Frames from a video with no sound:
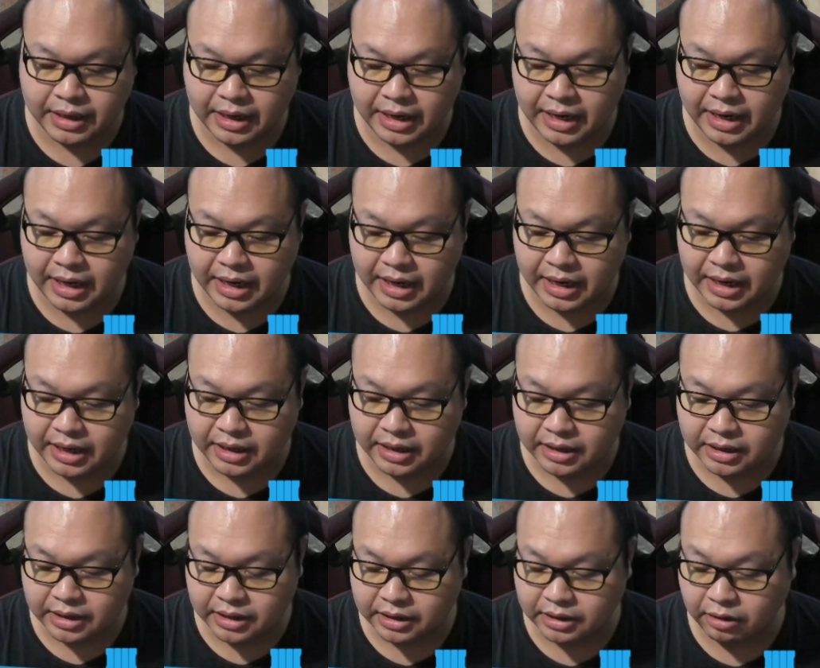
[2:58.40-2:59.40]
อ่า
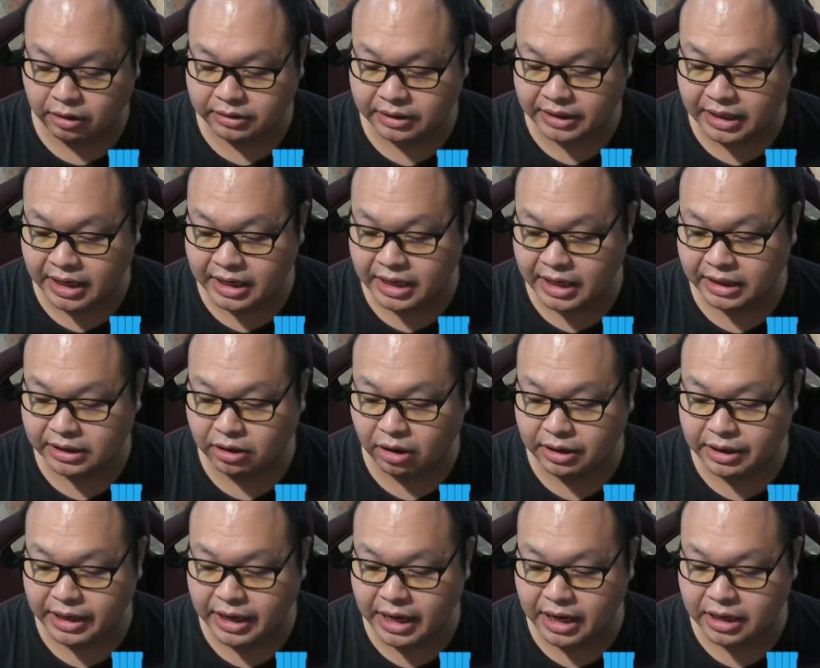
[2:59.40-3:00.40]
นอกจากนั้นนะ ตอน
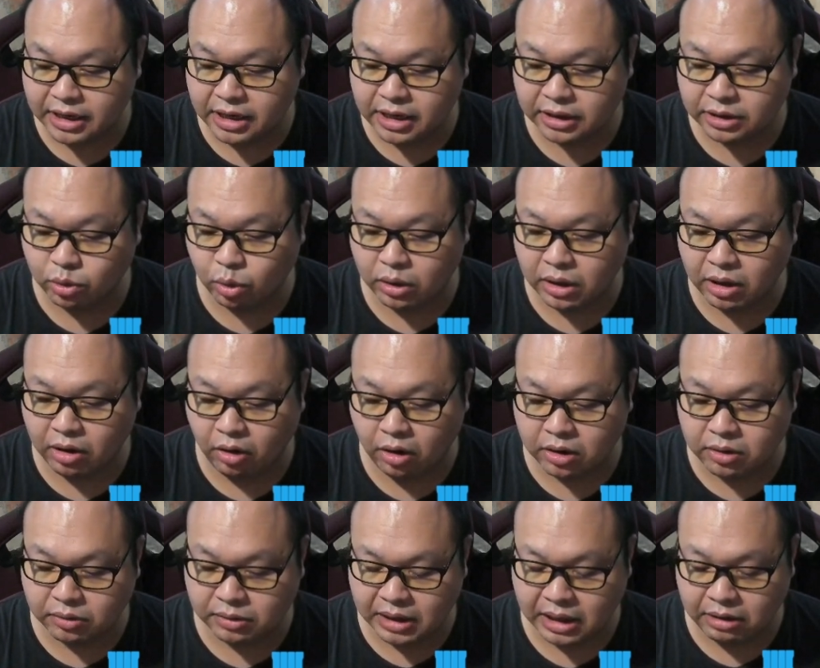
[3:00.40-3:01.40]
นี้คือตัวละคร
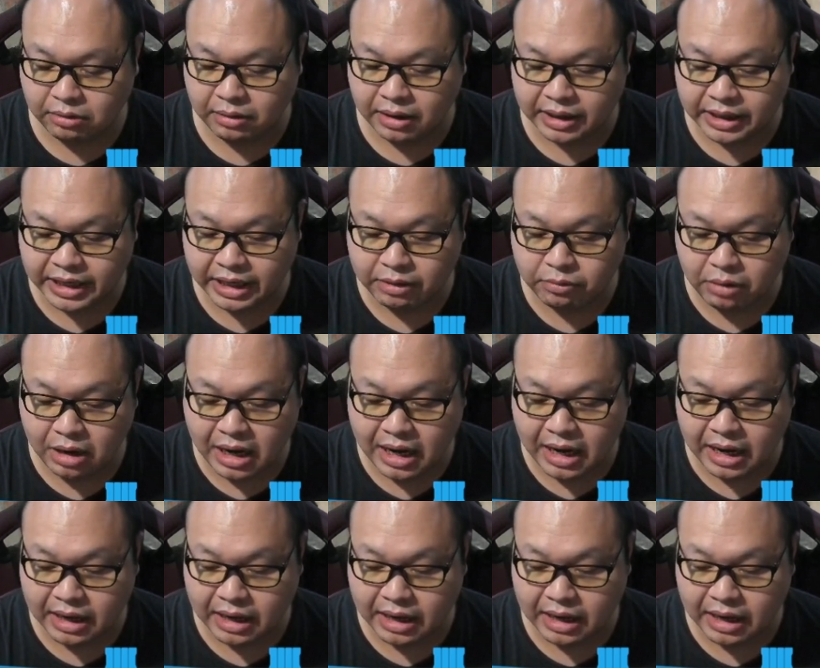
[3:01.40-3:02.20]
ของเราอะ่ะ คิดว่า